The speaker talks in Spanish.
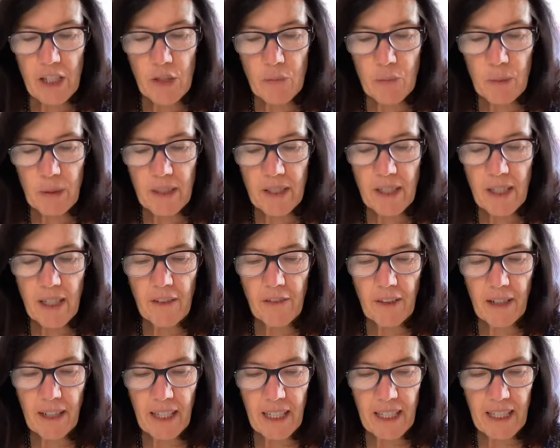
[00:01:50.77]
Después de la
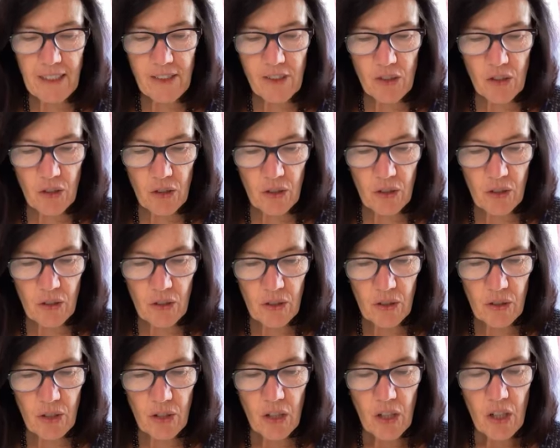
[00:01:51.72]
flagelación,
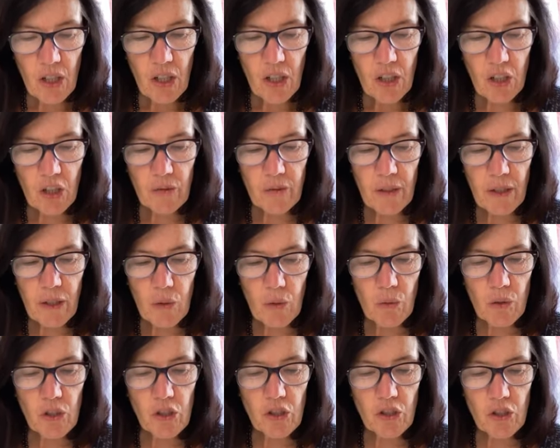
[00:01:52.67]
los
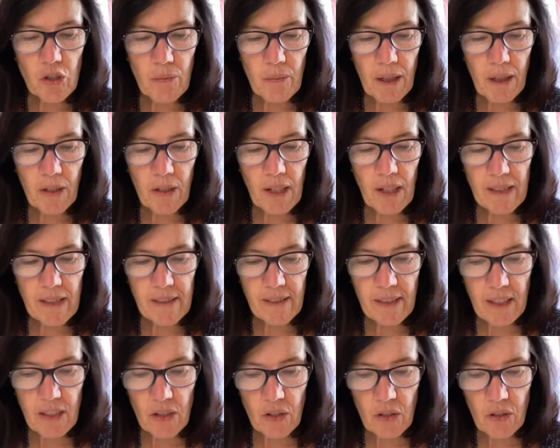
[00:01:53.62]
verdugos tomaron al
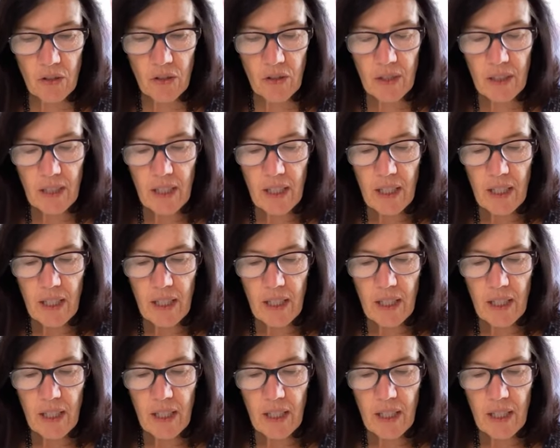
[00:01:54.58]
Señor